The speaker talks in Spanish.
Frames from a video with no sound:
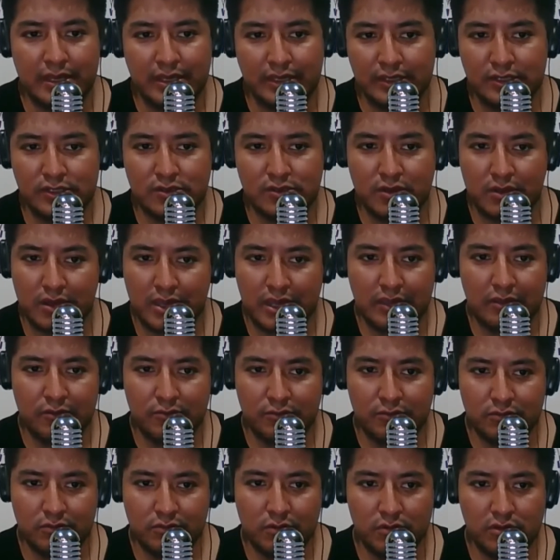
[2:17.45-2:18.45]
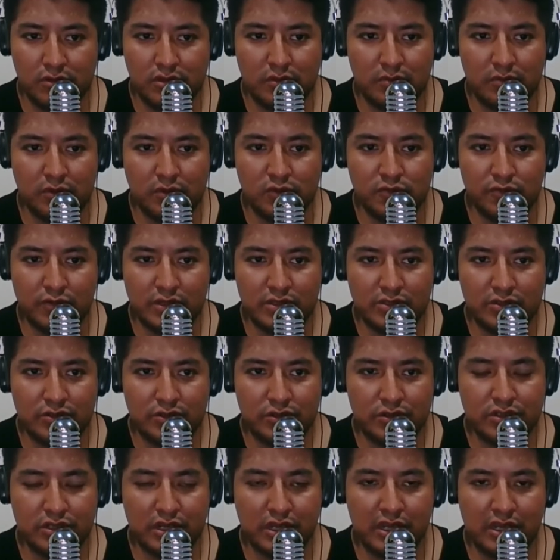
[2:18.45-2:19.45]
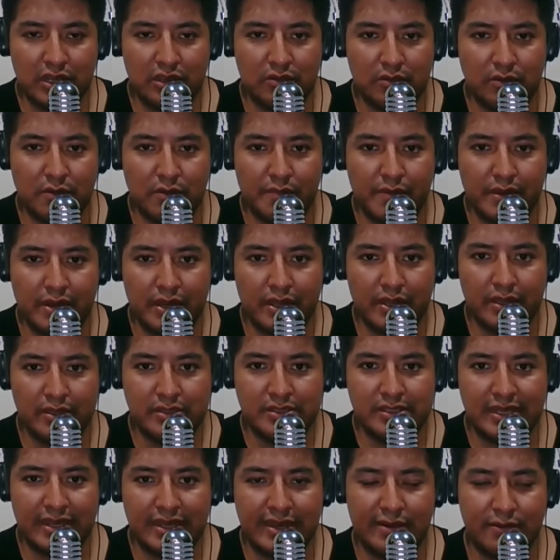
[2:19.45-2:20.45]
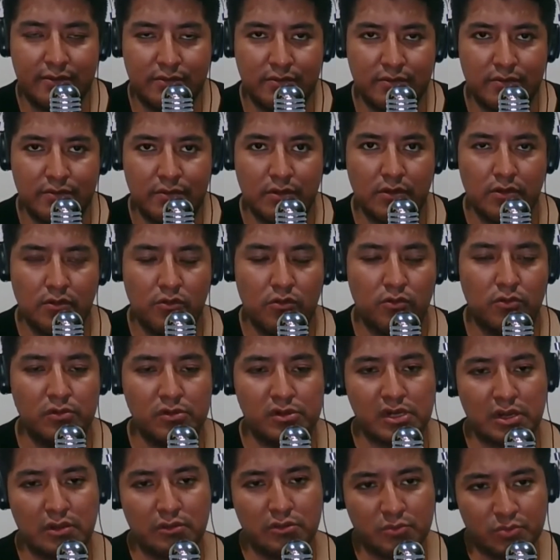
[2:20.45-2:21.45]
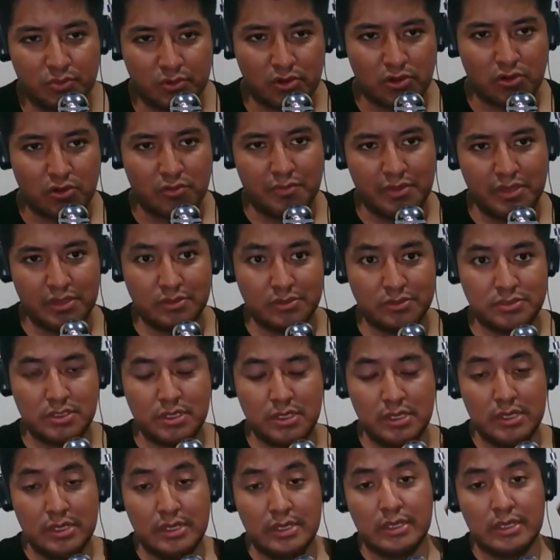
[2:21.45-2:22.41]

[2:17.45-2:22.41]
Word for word: hizo ahí un último esfuerzo Josh Kelly como para eh, sacar un, round por lo menos,